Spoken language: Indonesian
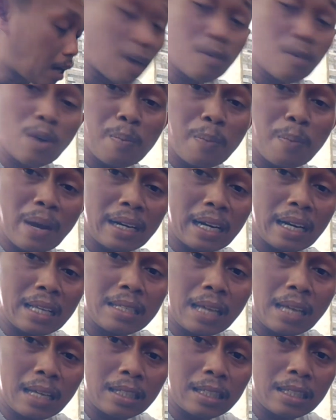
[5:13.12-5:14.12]
hawa
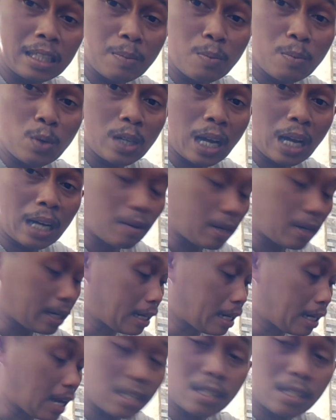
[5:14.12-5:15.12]
panas yang ditimbulkan
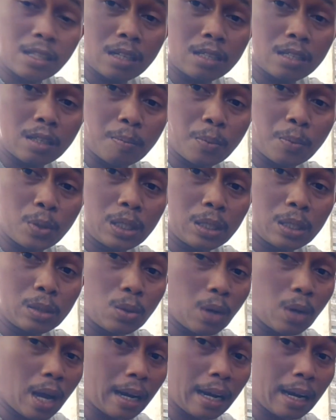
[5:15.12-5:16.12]
oleh las tersebut
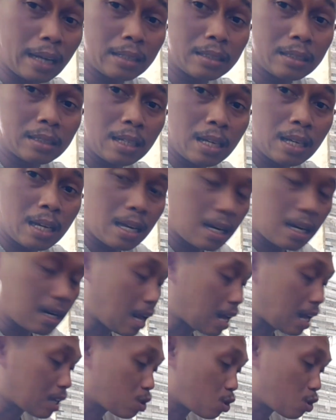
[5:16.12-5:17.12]
itu akan
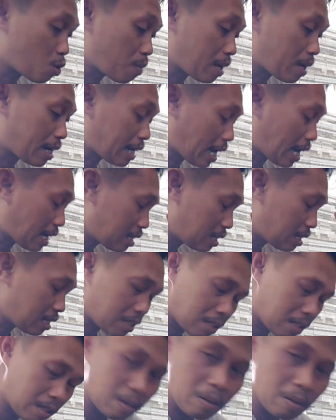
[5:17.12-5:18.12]
langsung
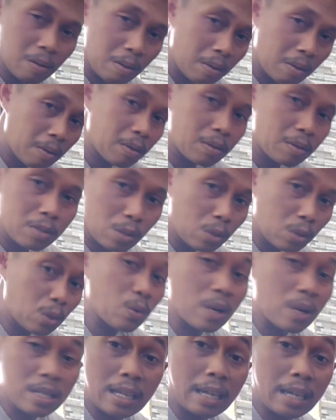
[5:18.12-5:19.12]
mengenai
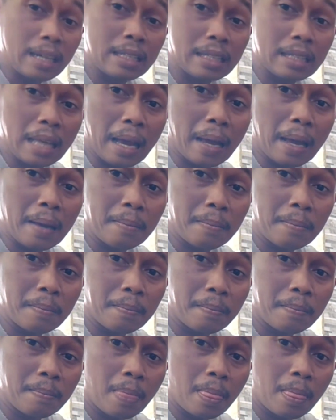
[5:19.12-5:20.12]
seluruh wajah kita
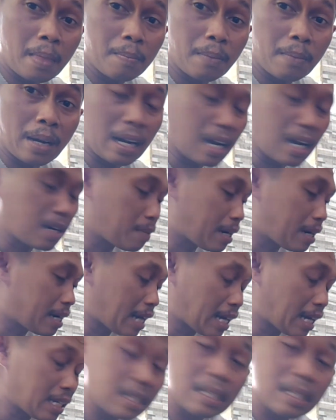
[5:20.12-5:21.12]
bahkan
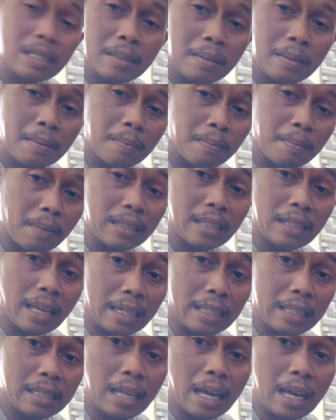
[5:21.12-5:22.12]
mengenai
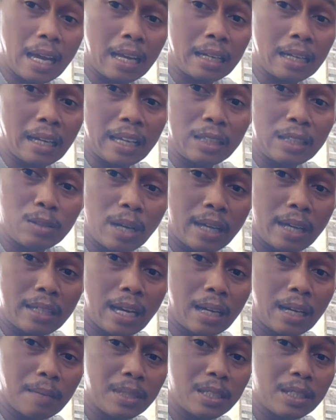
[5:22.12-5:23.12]
mata kita nah
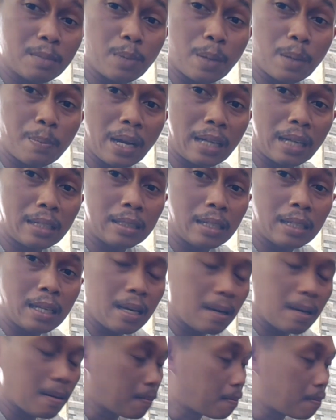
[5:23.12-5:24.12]
itulah yang menyebabkan
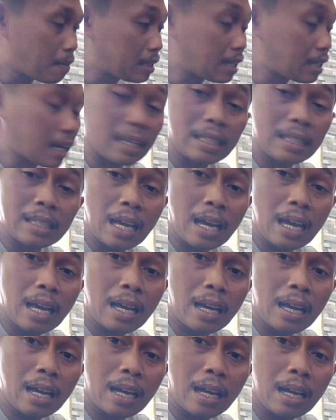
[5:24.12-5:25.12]
mata
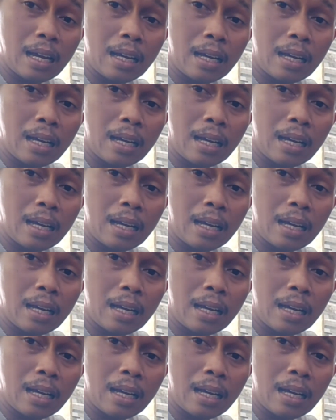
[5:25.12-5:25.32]
kita